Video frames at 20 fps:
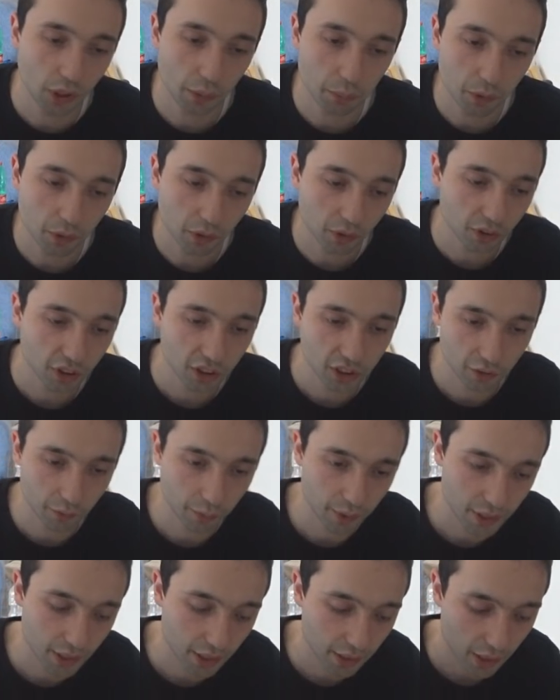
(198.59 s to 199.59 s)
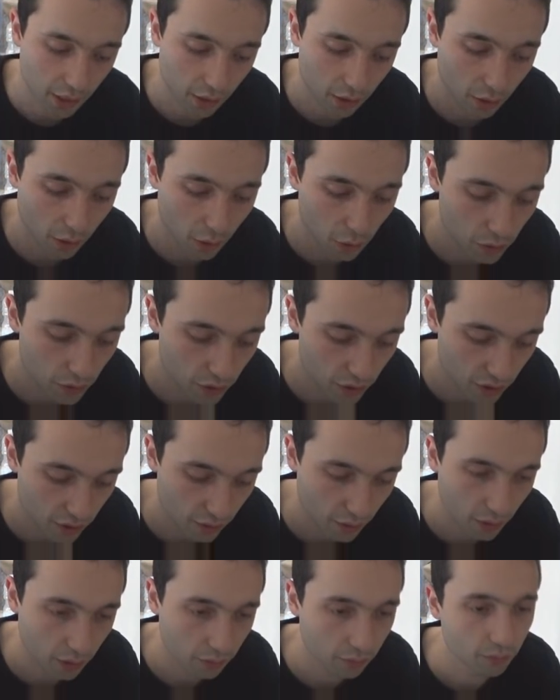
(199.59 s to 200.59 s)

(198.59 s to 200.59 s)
tipo, stavo pensando a Goats